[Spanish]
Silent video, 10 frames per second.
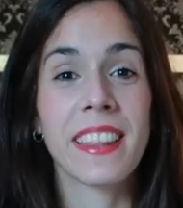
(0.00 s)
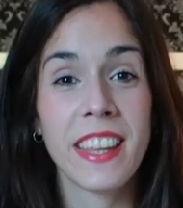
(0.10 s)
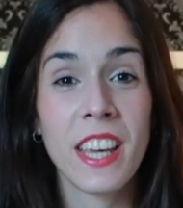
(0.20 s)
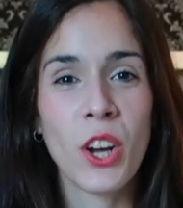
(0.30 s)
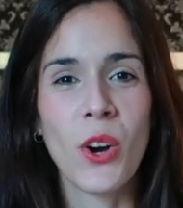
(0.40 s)

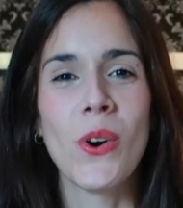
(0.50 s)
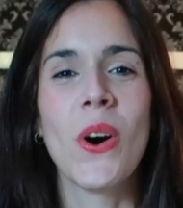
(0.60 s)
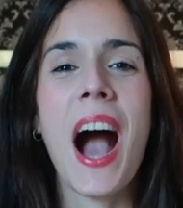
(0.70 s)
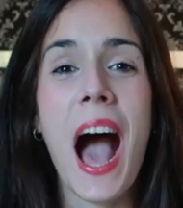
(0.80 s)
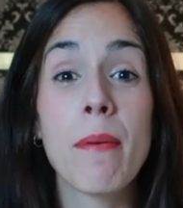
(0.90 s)
5.
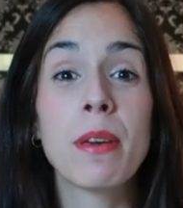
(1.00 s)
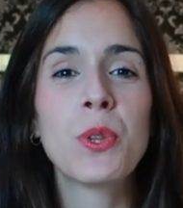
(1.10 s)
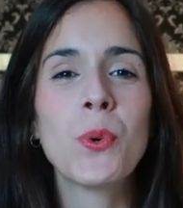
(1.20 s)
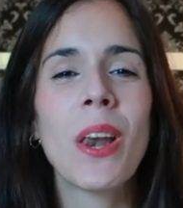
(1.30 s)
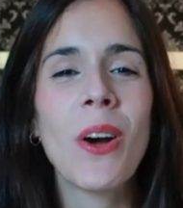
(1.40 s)

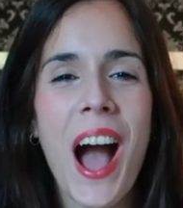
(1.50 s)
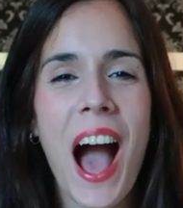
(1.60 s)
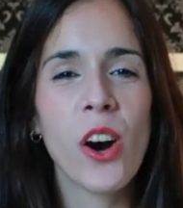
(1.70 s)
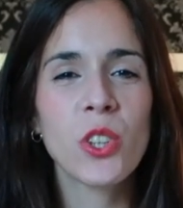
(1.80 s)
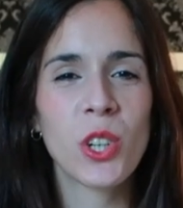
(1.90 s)
Habitúalo
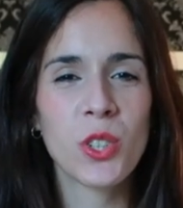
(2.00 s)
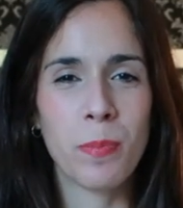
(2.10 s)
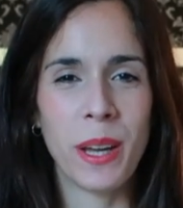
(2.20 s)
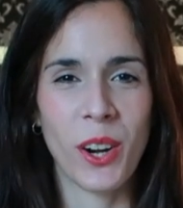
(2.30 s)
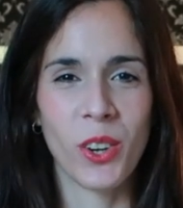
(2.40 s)
a otros
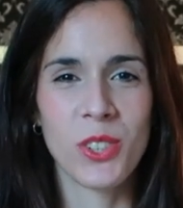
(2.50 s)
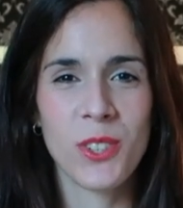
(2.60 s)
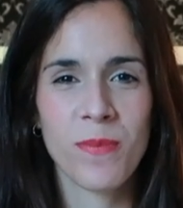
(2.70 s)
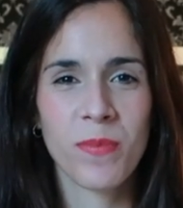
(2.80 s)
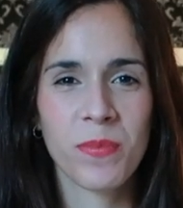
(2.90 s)

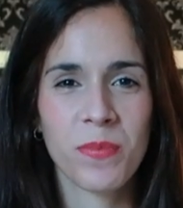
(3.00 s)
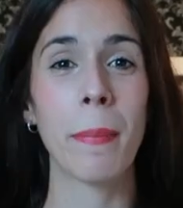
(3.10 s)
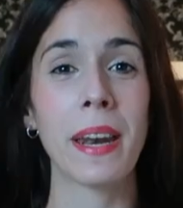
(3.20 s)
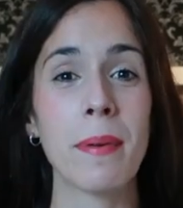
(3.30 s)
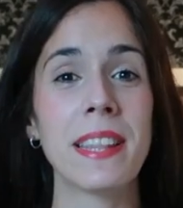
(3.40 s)
perros.
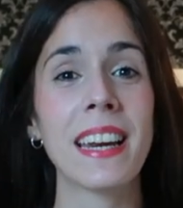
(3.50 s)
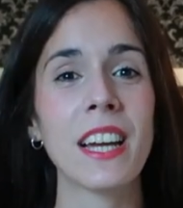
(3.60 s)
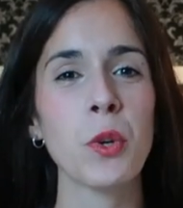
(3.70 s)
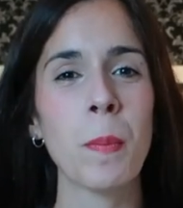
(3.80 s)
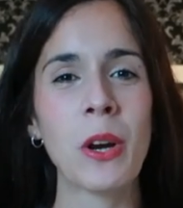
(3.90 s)
Para evitar
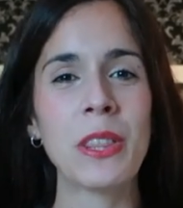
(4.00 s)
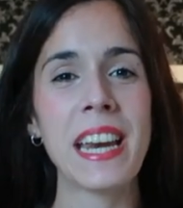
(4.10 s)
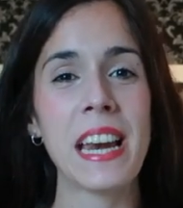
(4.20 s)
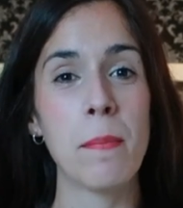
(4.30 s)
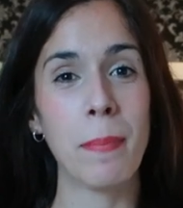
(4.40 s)
que tu perro
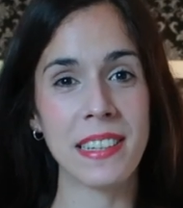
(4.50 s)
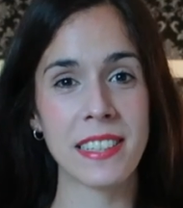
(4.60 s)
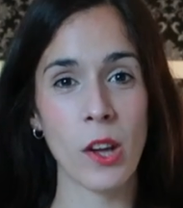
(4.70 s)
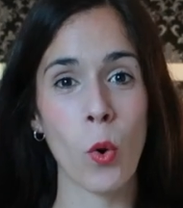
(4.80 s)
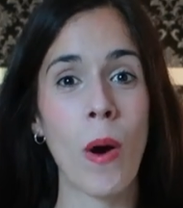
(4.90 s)
tire en el
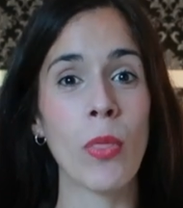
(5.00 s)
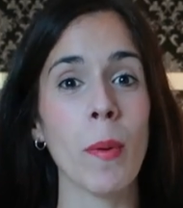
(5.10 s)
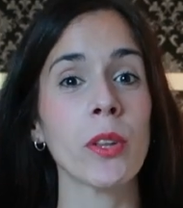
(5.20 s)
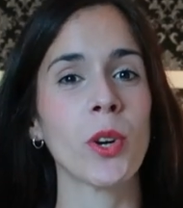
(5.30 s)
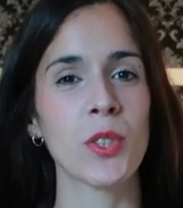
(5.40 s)
paseo
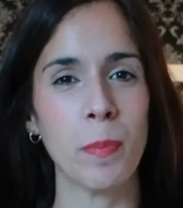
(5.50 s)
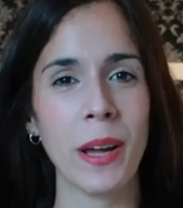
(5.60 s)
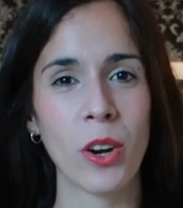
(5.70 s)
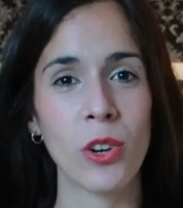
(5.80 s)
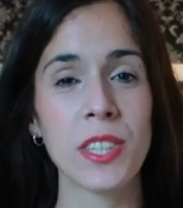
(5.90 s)
cuando ve otros
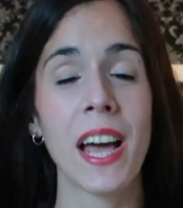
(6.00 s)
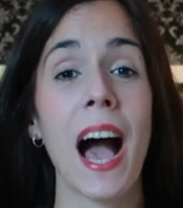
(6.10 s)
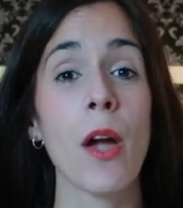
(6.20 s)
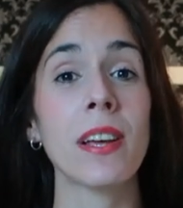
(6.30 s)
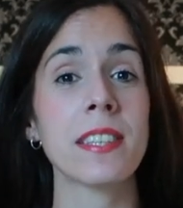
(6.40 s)
perros,
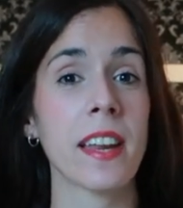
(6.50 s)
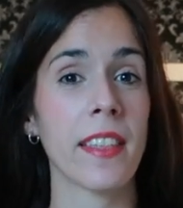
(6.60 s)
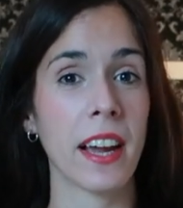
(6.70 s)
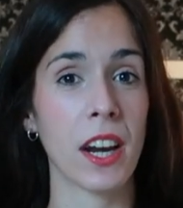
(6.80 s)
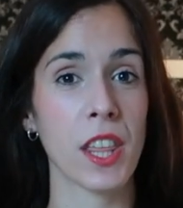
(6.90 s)
hay una serie
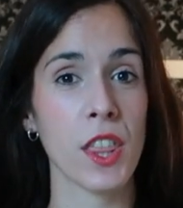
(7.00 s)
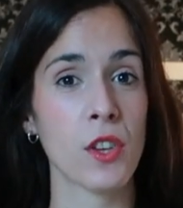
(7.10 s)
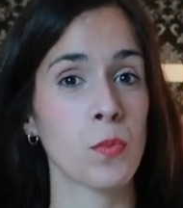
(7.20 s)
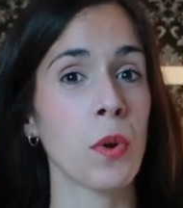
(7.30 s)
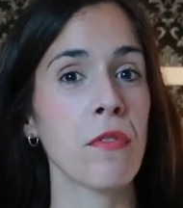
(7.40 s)
de
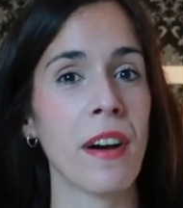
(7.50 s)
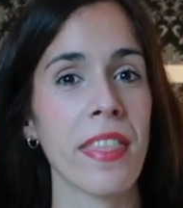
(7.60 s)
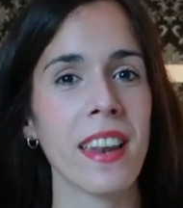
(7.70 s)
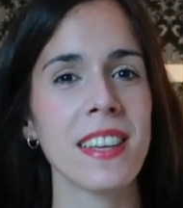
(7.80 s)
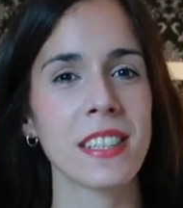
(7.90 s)
ejercicios muy
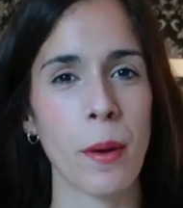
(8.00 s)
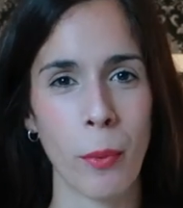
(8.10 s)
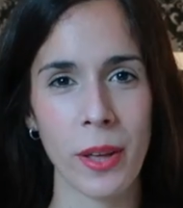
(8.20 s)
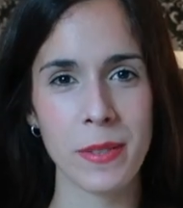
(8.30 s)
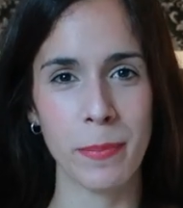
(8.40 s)
fáciles que
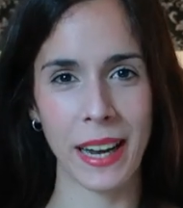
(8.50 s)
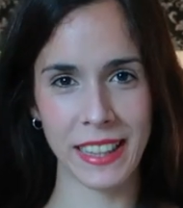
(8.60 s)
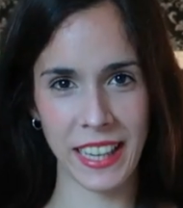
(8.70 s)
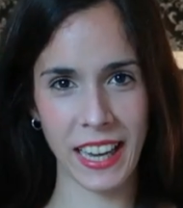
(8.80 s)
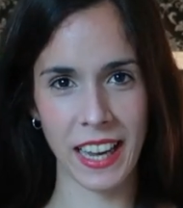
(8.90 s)
puedes
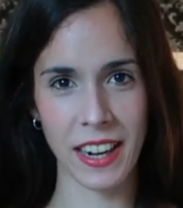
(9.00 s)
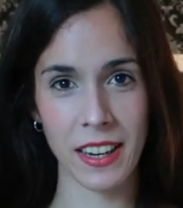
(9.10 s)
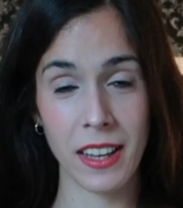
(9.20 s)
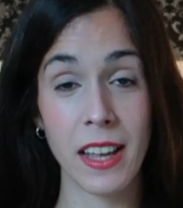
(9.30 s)
practicar.